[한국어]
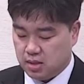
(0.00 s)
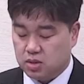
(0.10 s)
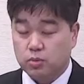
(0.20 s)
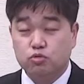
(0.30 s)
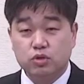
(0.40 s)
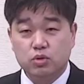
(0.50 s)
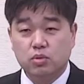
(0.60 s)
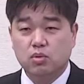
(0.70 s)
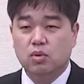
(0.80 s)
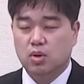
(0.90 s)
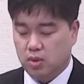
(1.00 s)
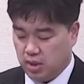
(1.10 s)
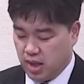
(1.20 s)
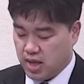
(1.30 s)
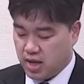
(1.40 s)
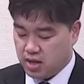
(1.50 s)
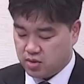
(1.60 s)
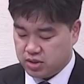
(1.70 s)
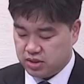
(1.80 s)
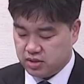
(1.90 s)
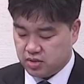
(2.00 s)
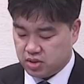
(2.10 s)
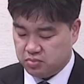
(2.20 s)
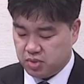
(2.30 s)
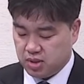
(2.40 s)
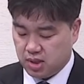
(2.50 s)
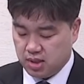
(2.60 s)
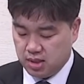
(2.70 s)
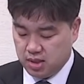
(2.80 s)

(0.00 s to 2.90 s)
그러면 우리도 해야 할 것이 있을 것입니다.